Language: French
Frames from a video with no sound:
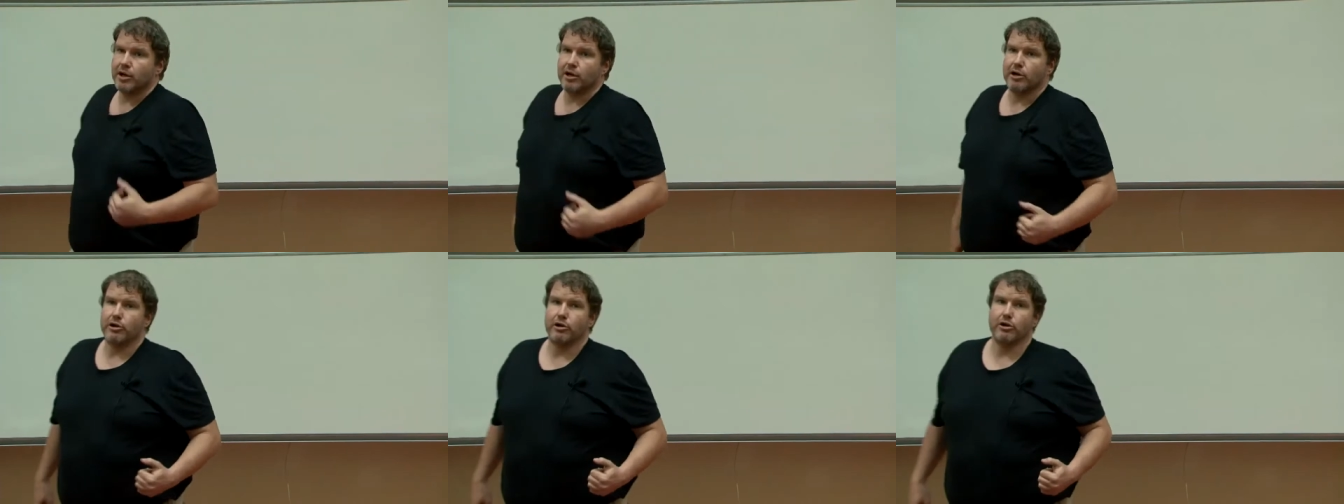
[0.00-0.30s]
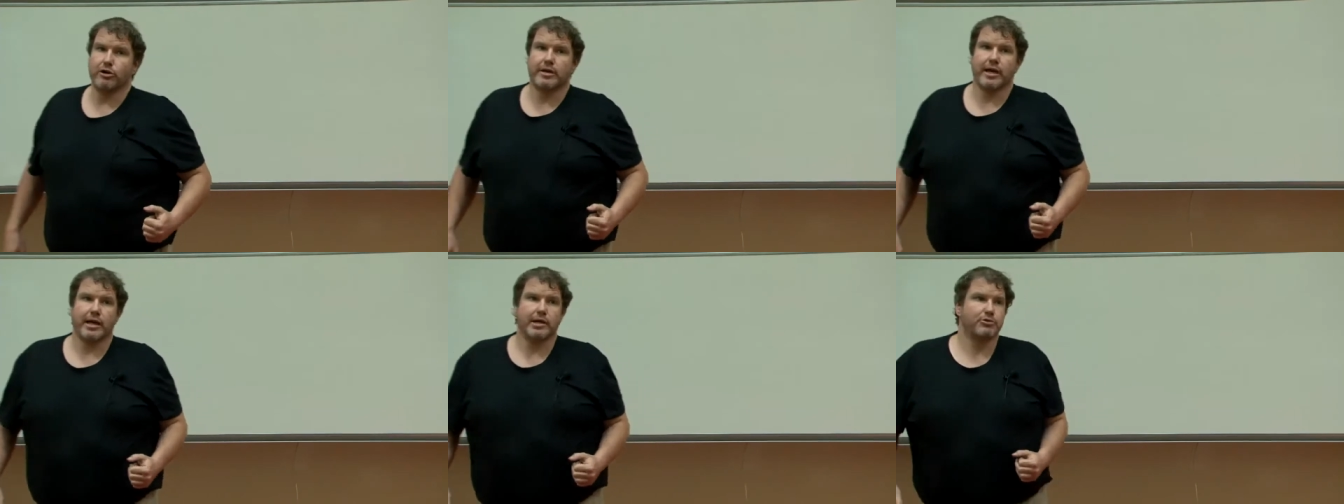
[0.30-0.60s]

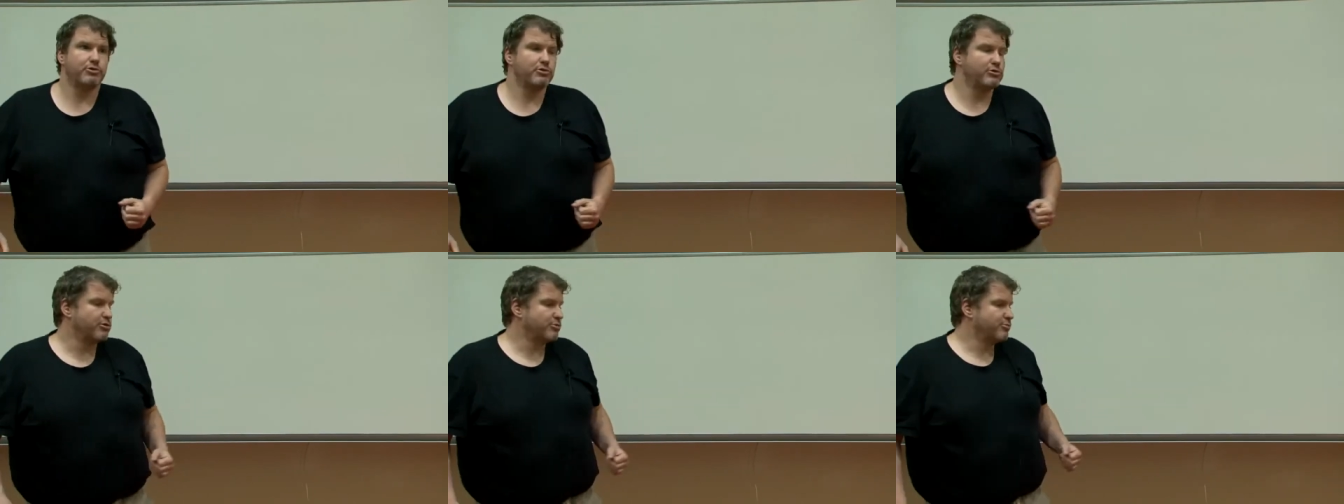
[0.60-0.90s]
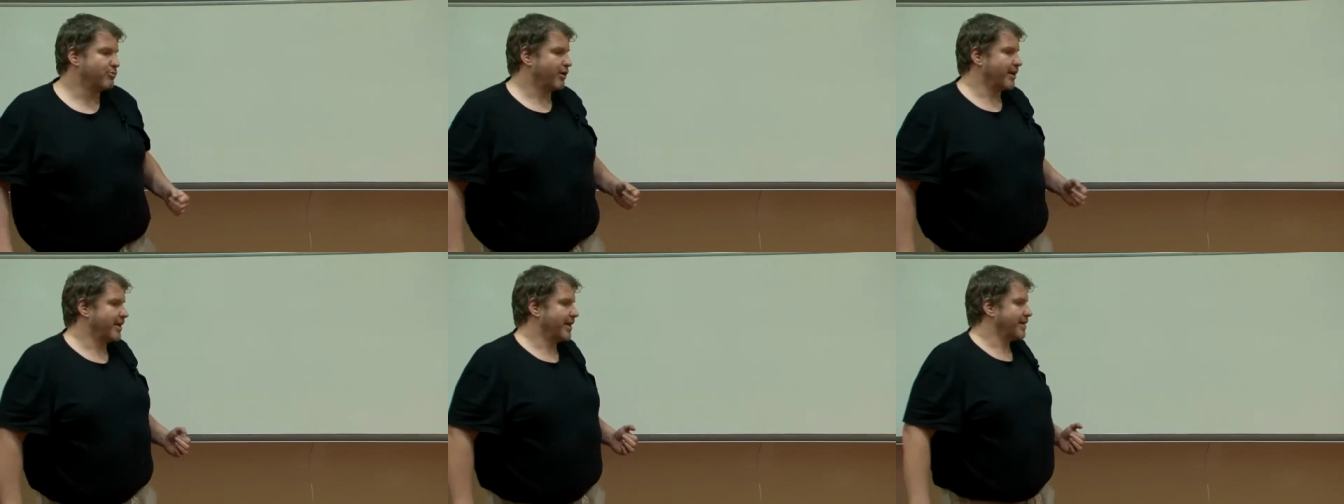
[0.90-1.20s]
le calcul d'une
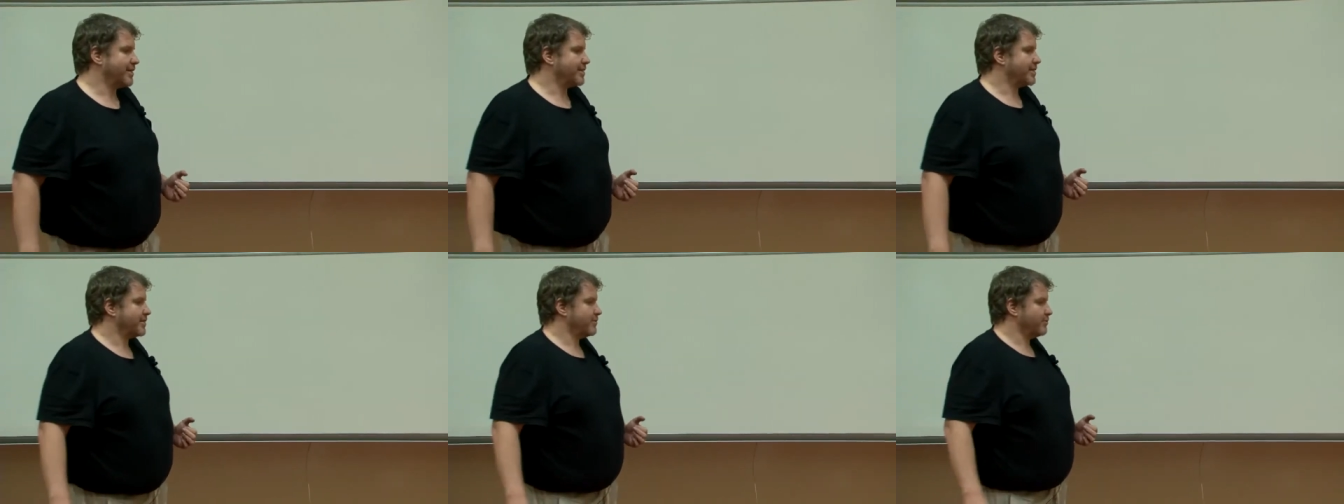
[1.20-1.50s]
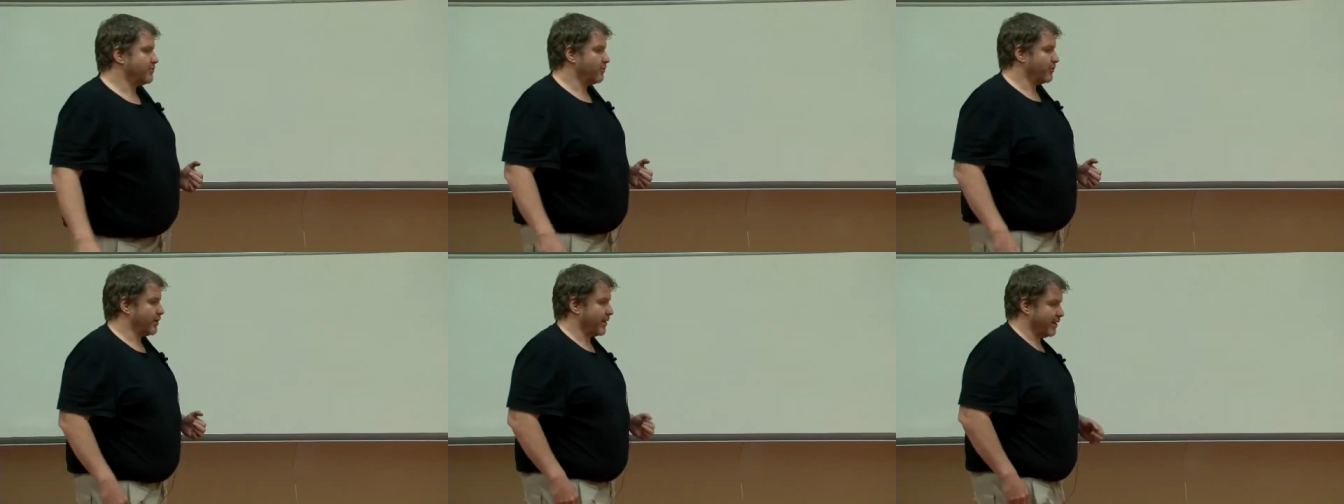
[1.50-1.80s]
moyenne. Si
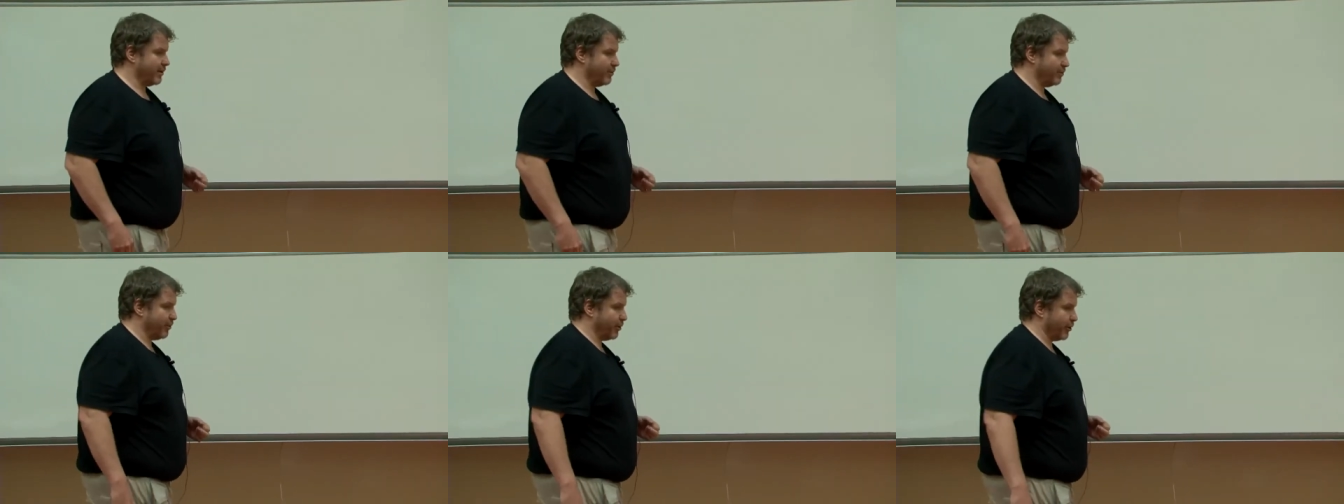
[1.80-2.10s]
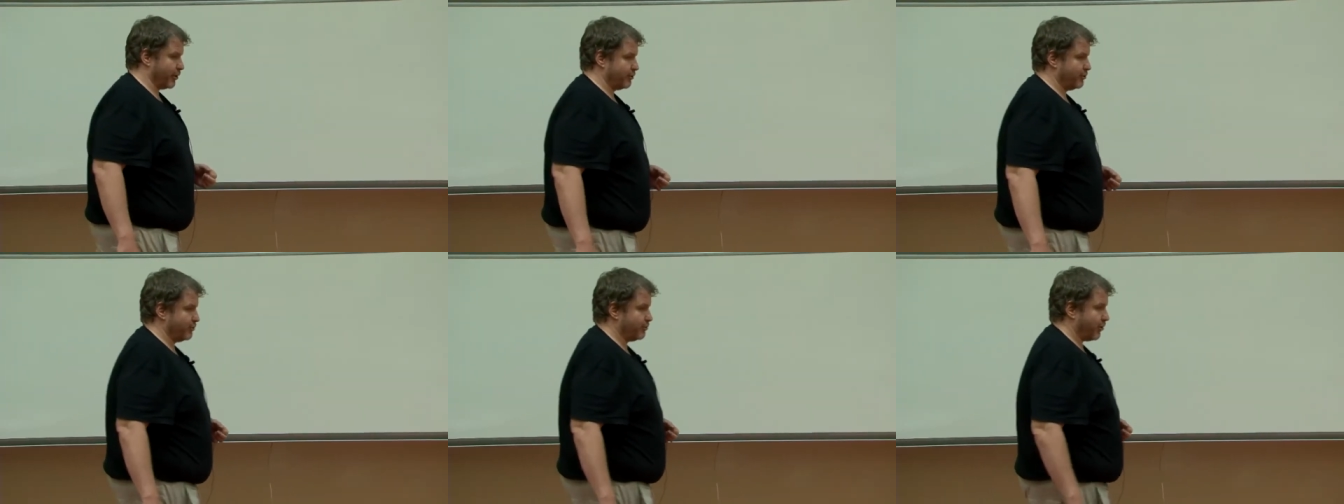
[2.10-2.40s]
vous voyez le
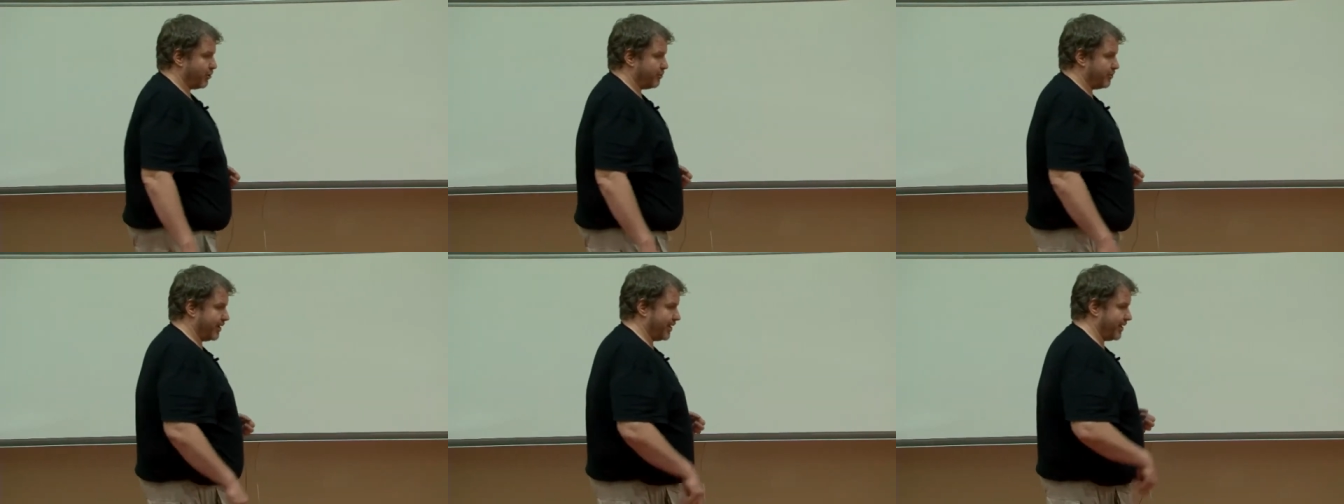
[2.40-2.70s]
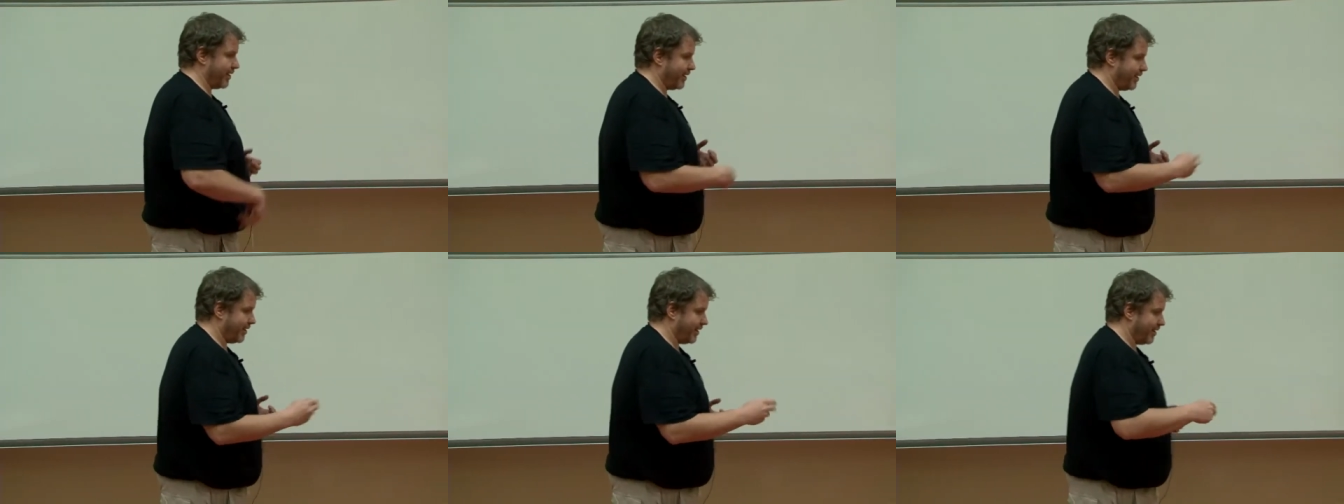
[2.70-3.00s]
bug du premier
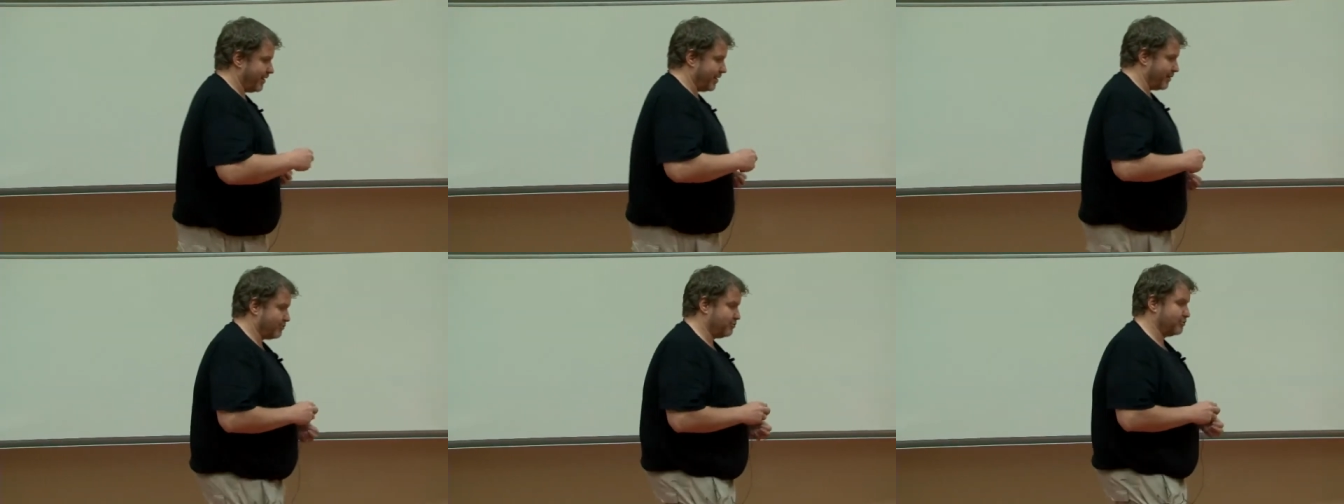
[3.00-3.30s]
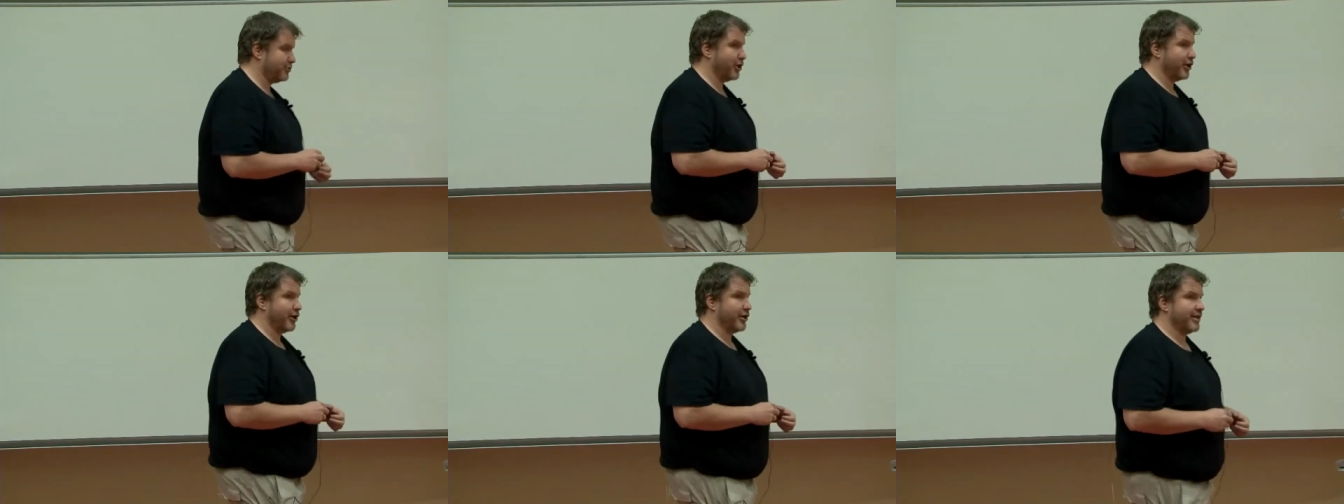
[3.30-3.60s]

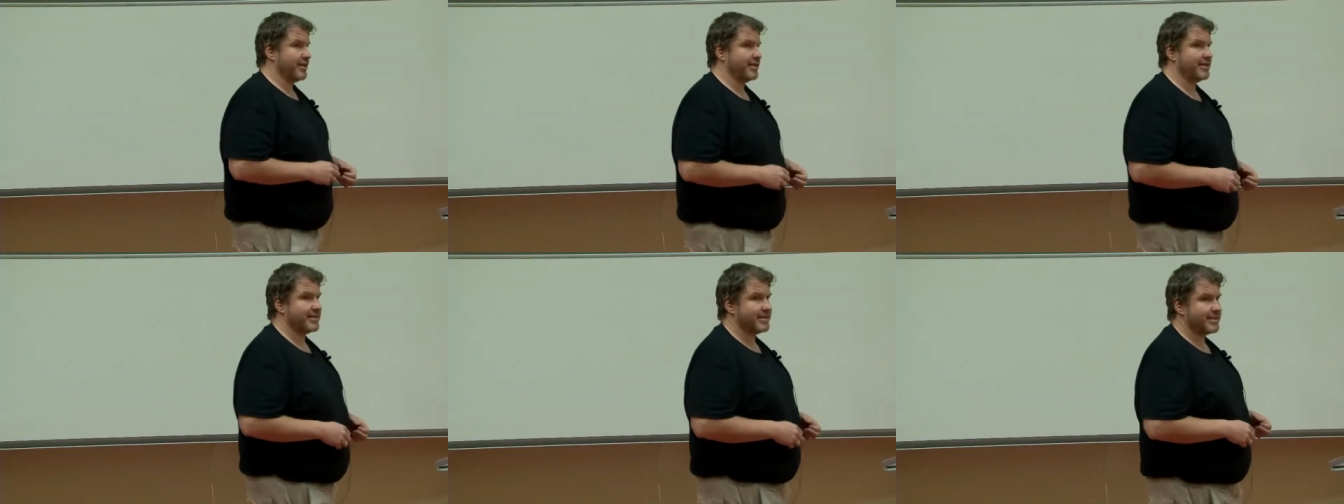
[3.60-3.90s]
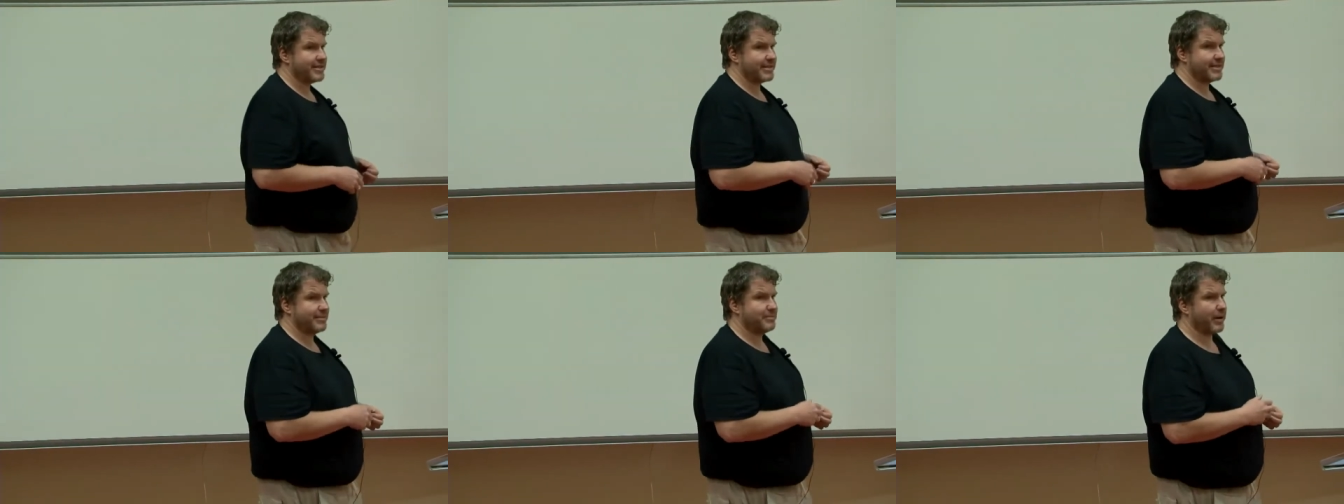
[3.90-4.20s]
coup d'œil, c'est